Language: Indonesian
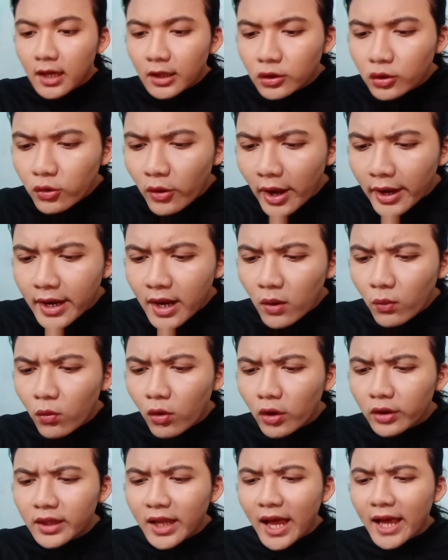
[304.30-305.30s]
itu ada
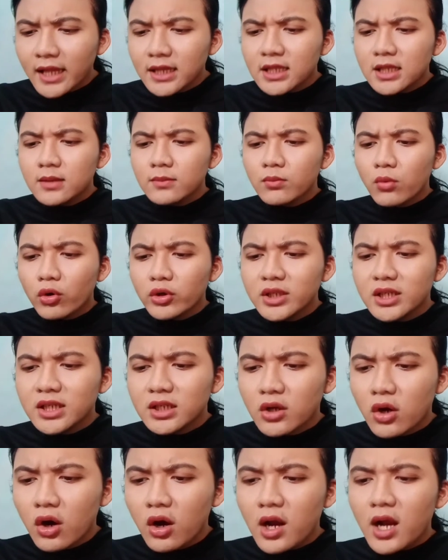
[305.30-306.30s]
One Hundred Modern
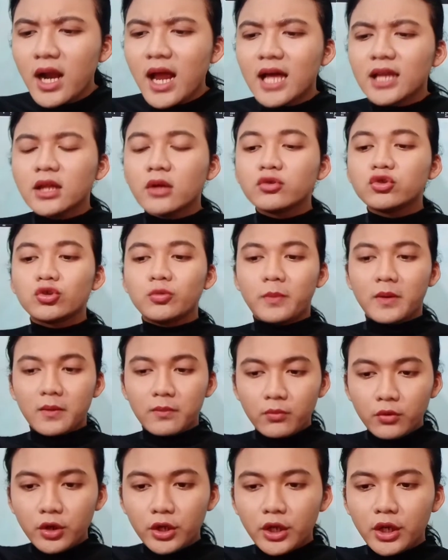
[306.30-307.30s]
Gold atau
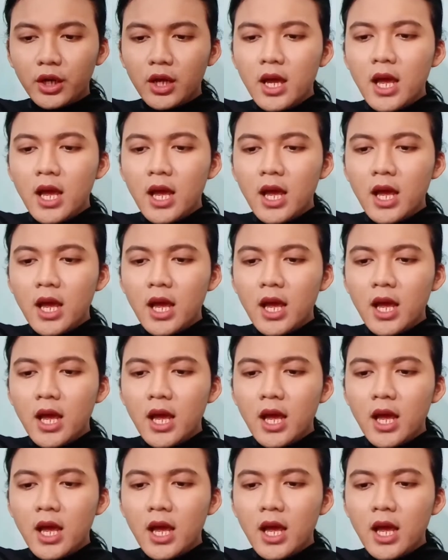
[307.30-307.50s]
Supermoon.